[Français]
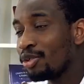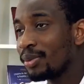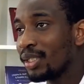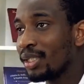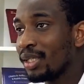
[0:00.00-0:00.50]

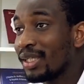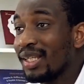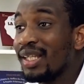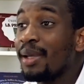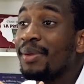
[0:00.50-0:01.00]
adoptée,
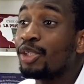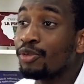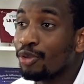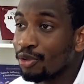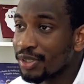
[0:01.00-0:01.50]
quelle est la
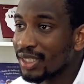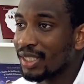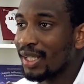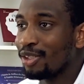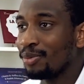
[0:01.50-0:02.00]
méthodologie
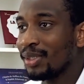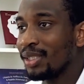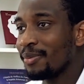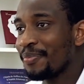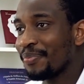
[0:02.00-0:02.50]
qu'il a adoptée,